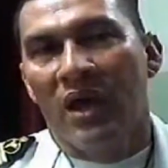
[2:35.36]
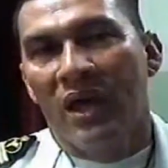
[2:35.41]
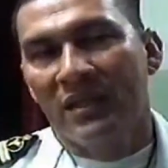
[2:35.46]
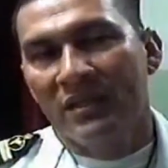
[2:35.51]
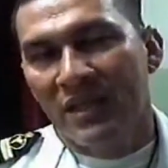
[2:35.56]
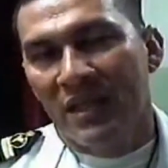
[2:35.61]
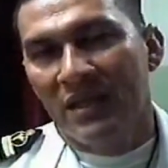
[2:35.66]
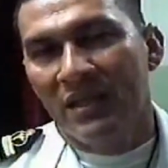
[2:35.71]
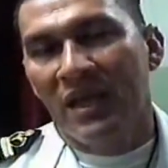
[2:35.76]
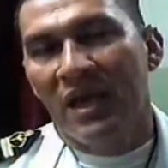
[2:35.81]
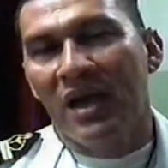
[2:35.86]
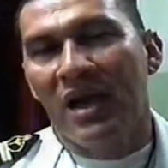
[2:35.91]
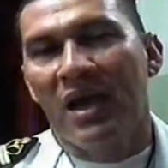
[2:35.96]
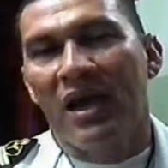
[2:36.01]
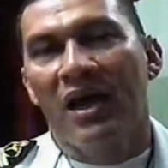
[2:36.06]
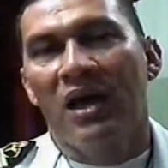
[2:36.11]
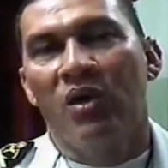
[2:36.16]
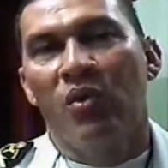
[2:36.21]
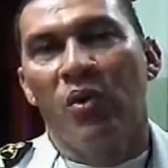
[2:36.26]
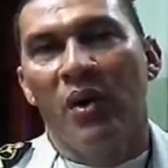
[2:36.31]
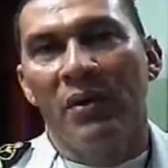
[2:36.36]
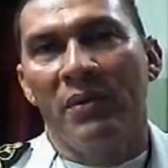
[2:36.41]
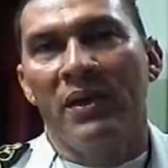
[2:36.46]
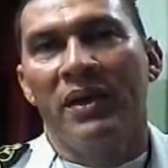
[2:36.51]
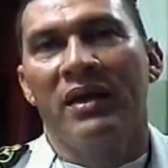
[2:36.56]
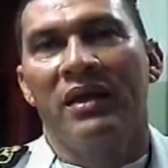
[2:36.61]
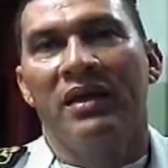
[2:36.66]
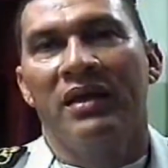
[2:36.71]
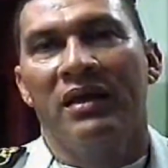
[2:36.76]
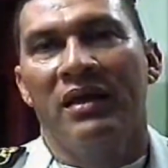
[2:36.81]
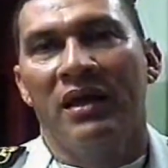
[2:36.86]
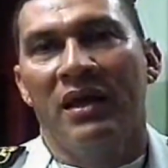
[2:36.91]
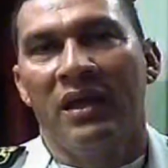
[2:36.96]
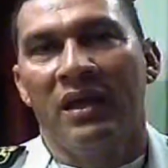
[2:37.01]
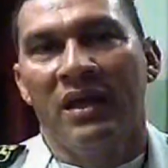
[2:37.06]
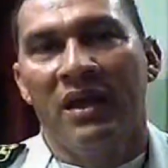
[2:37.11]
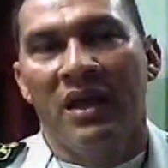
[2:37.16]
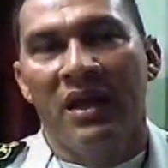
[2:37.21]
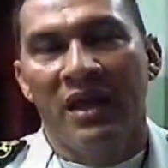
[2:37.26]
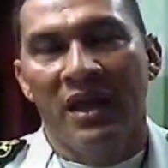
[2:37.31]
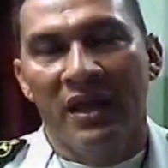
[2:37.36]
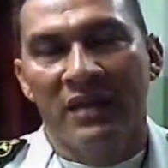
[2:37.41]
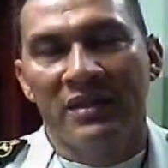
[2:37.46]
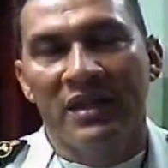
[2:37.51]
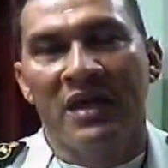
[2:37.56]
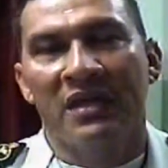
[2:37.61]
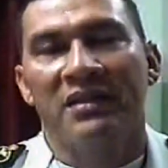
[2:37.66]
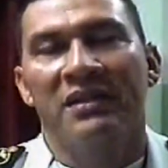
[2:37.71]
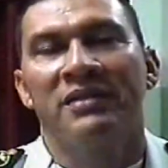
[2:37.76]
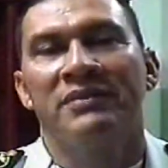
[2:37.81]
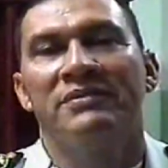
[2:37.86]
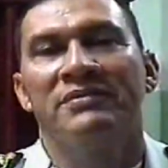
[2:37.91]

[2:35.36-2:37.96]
hasta el día jueves en la, en la tarde.